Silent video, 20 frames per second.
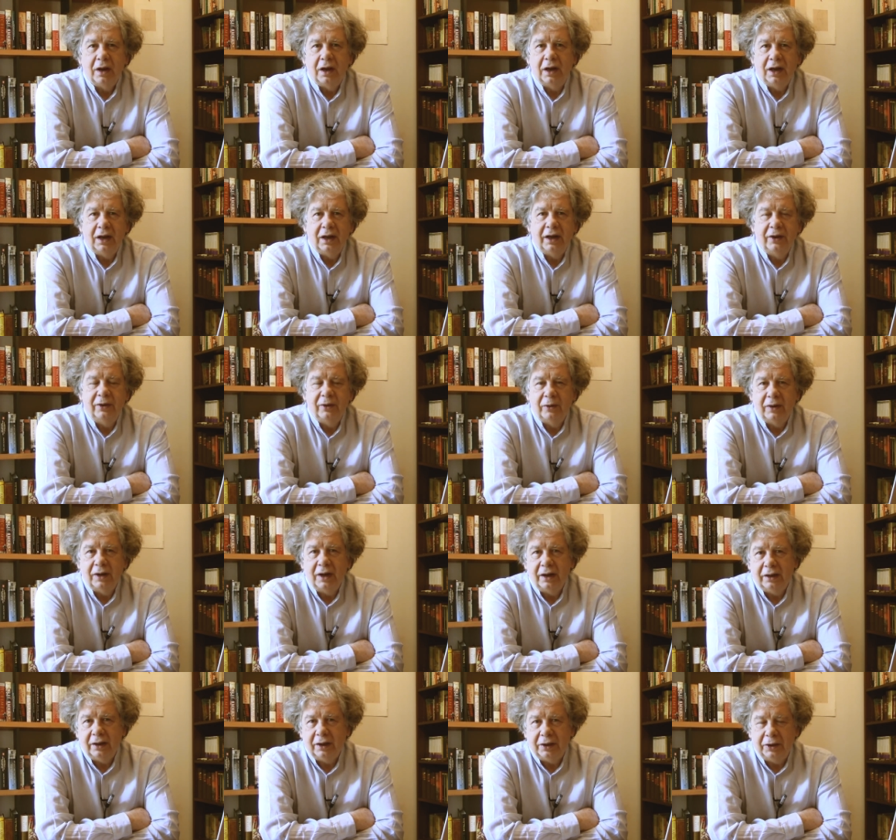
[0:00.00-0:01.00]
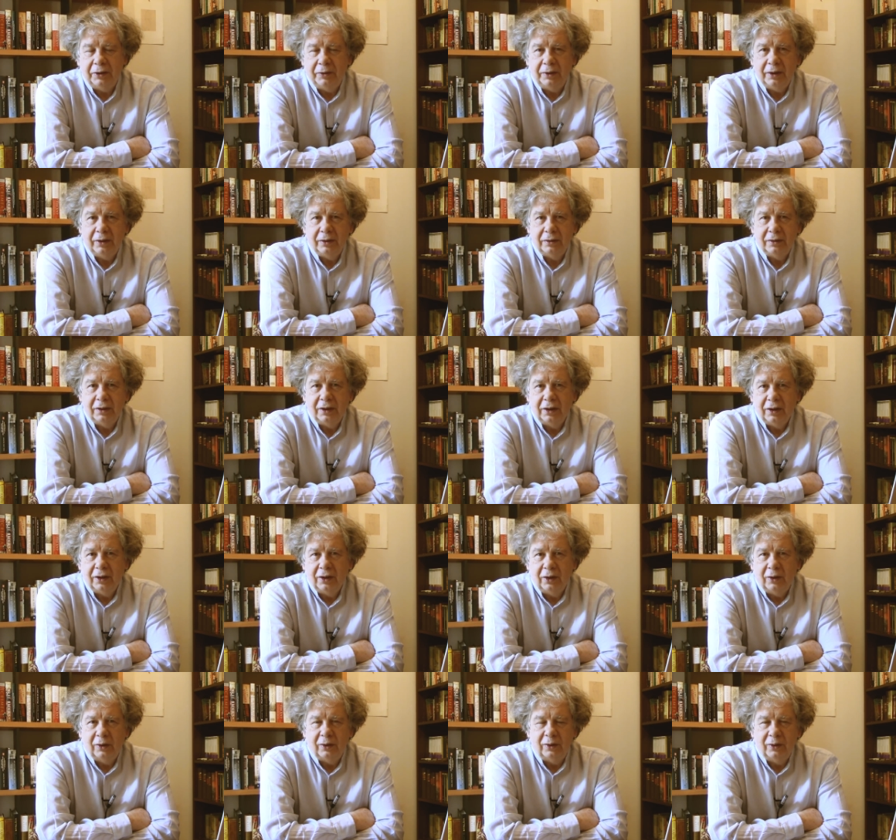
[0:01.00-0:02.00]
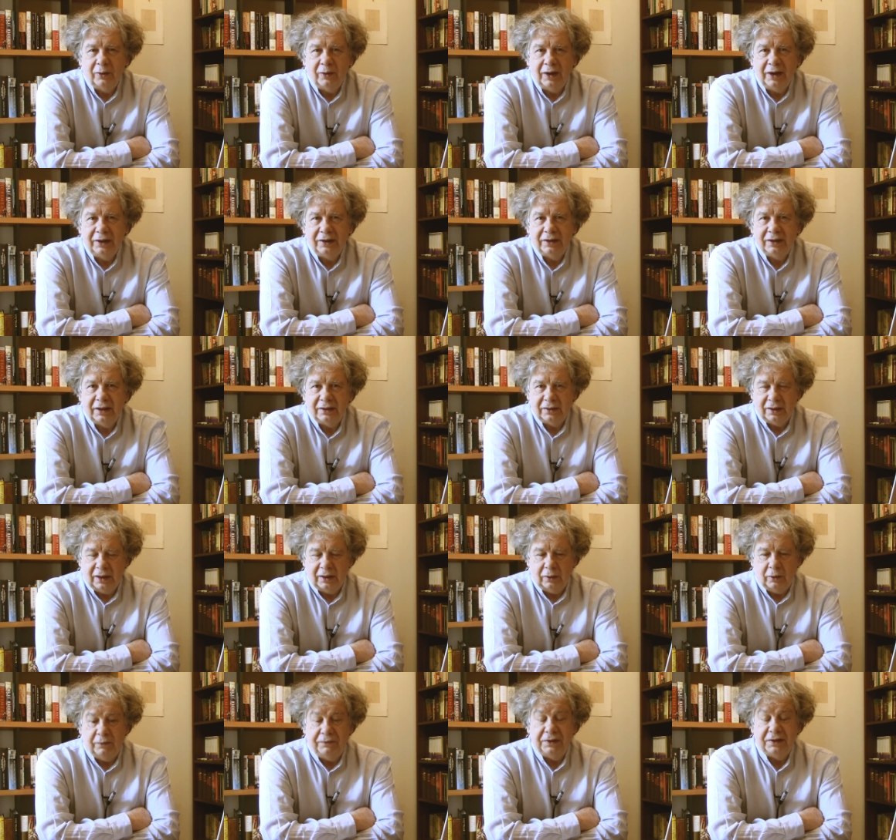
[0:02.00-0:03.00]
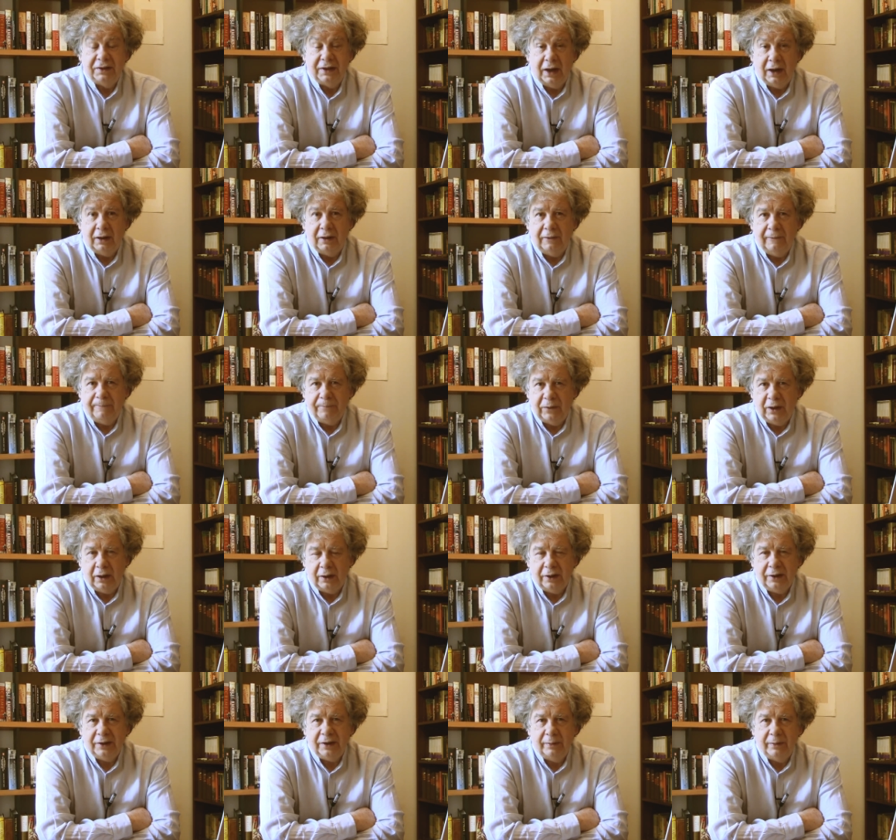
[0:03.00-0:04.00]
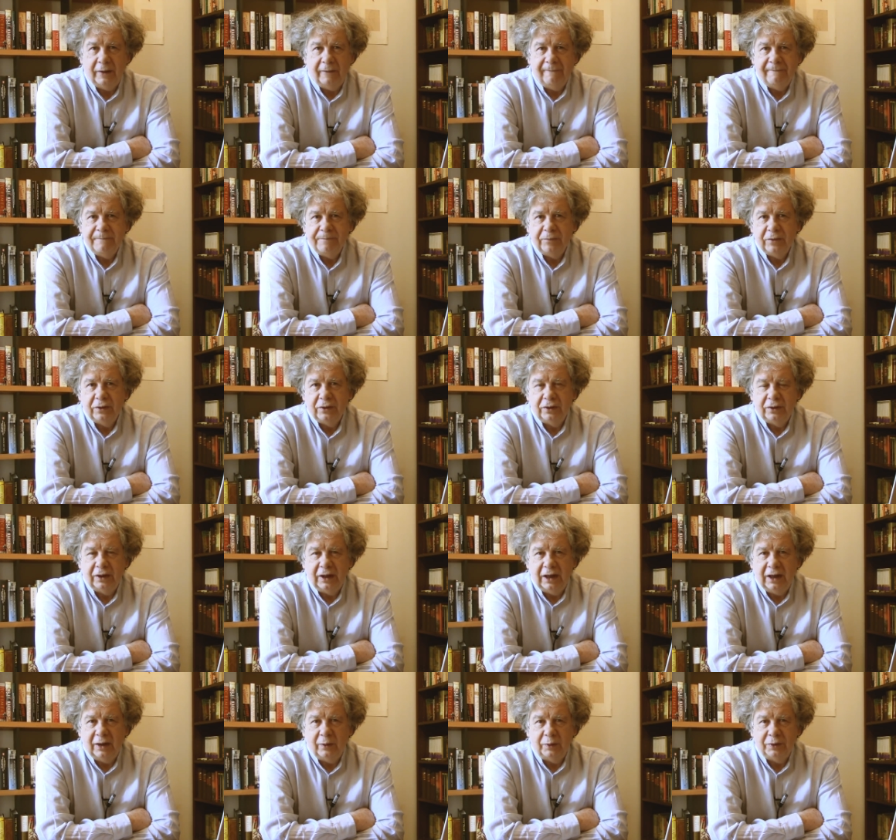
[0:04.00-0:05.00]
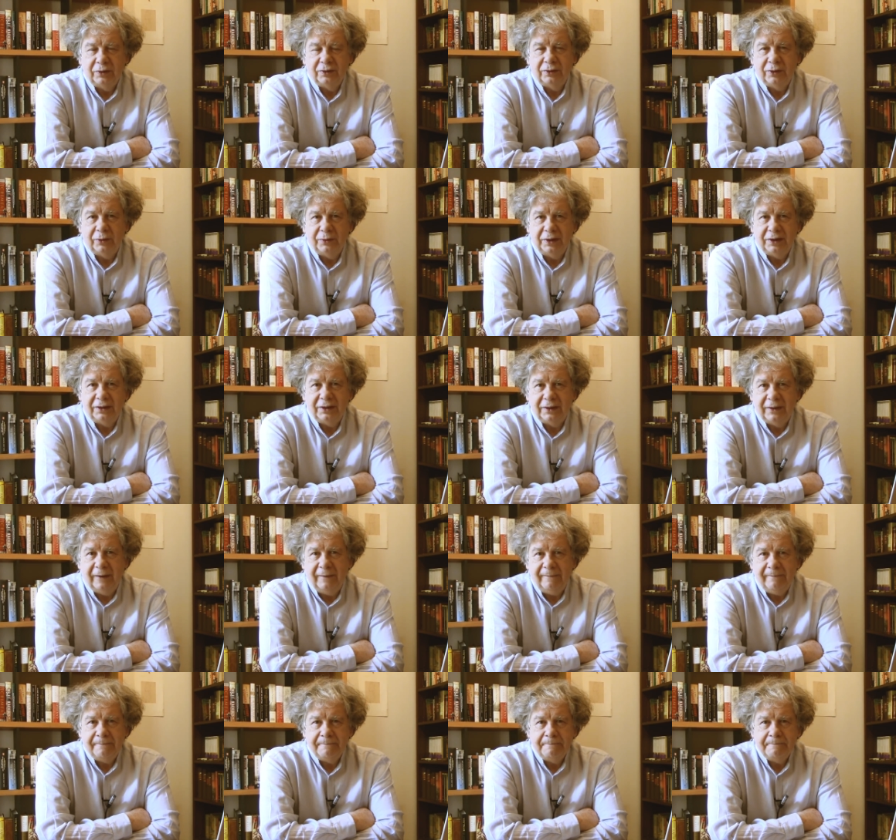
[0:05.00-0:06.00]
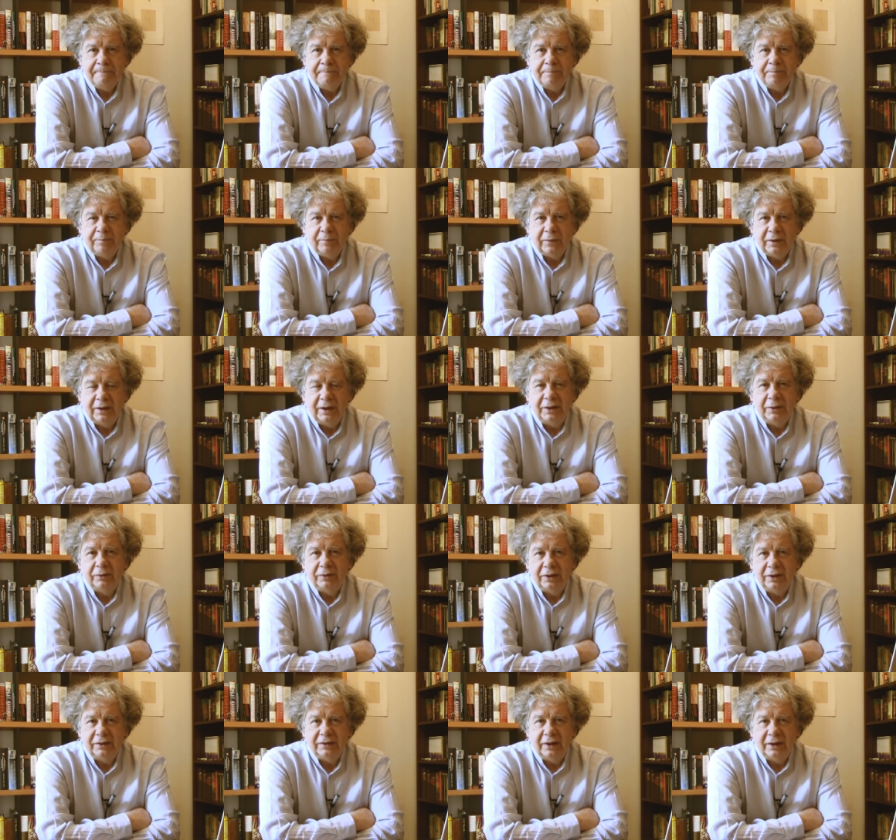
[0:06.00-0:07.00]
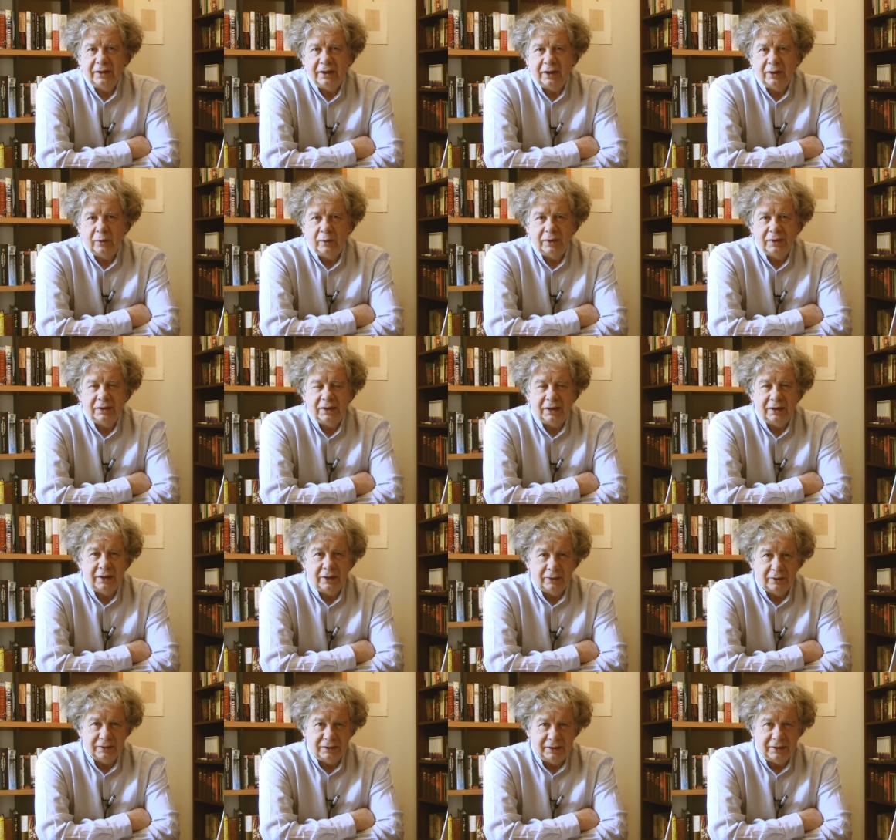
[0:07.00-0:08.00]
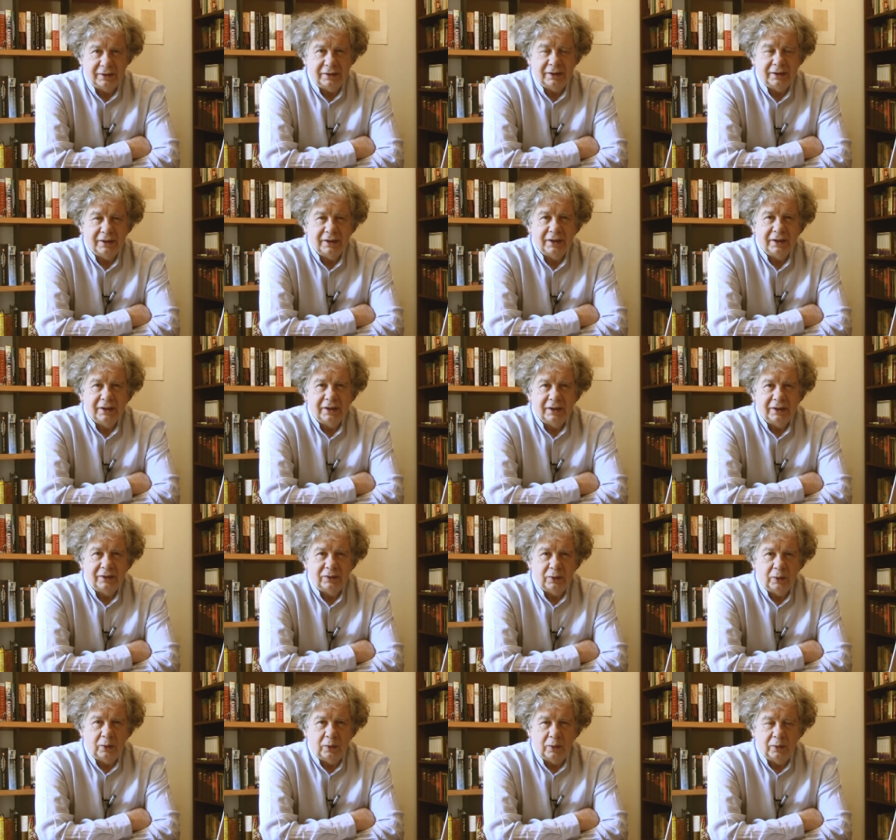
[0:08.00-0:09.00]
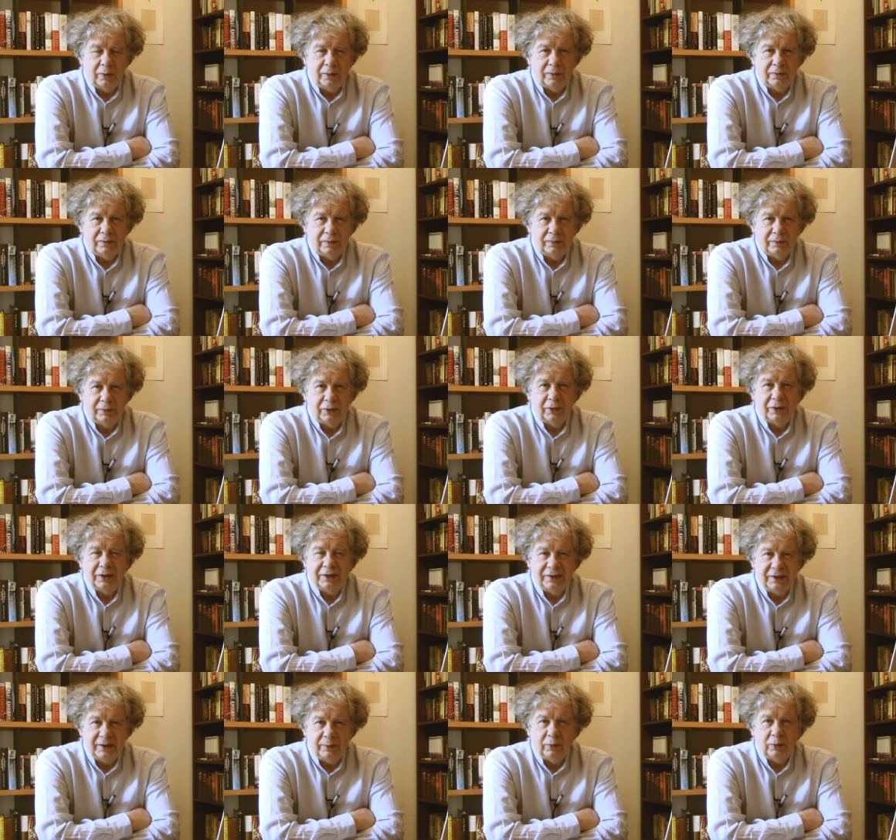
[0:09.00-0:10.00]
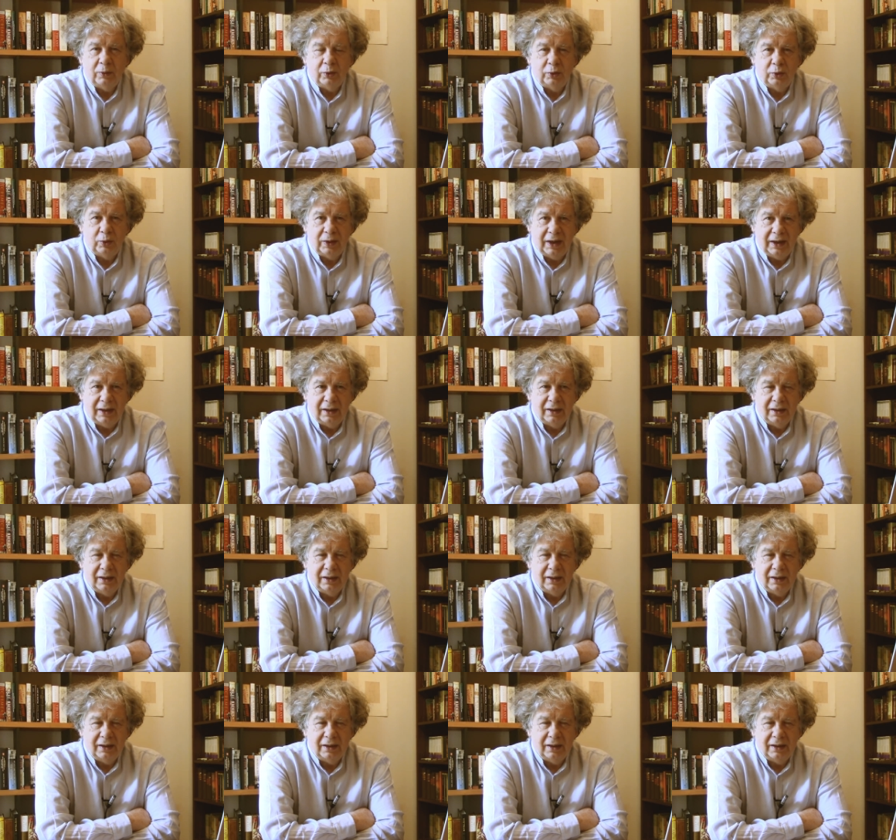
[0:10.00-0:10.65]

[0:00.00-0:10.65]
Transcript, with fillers: lean las novelas que escribieron los novelistas eh, oficiales del régimen de la Unión Soviética, y ahí ustedes se van a dar cuenta en qué consiste su progresismo cultural